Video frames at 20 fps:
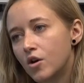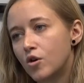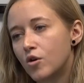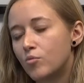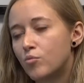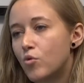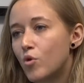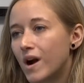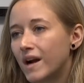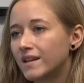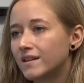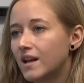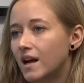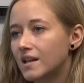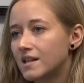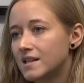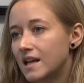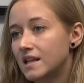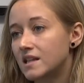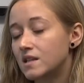pour être dans
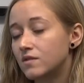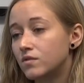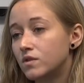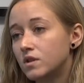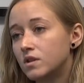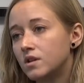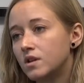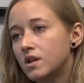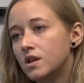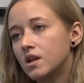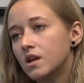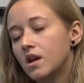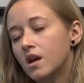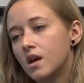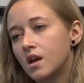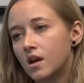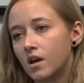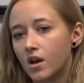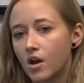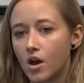les activités, mhm.
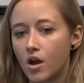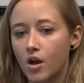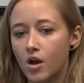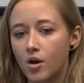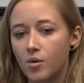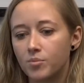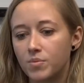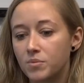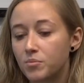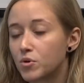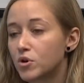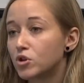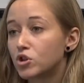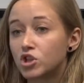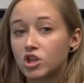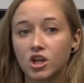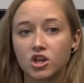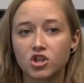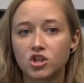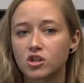euh, puis pas
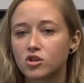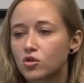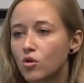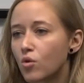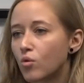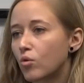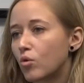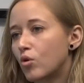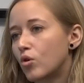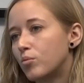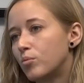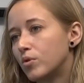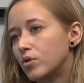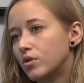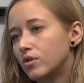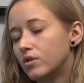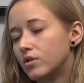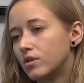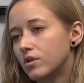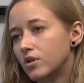chercher son groupe
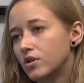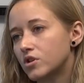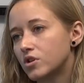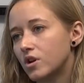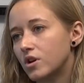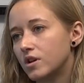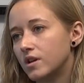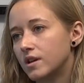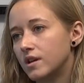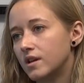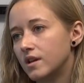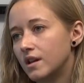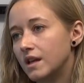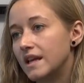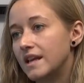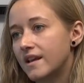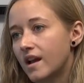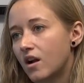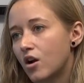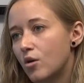lorsque
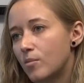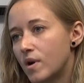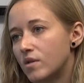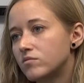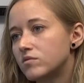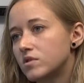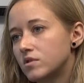les, camps commencent.